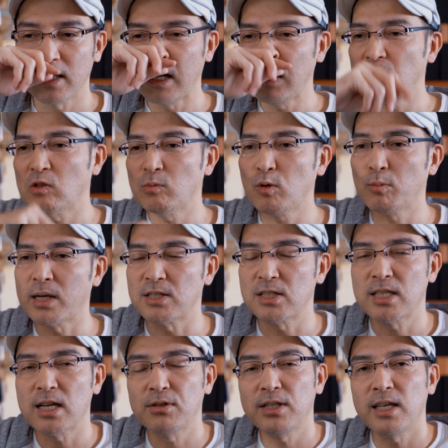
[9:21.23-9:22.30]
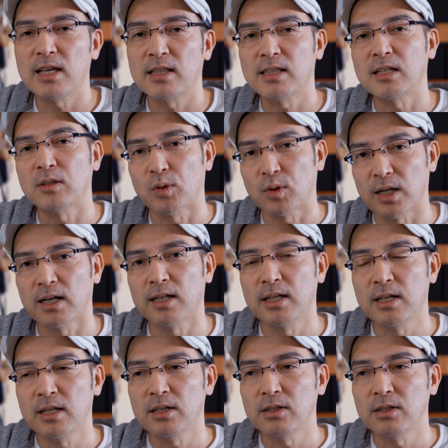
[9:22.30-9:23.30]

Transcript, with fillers: ああいうのもまあ自宅でやったりとか、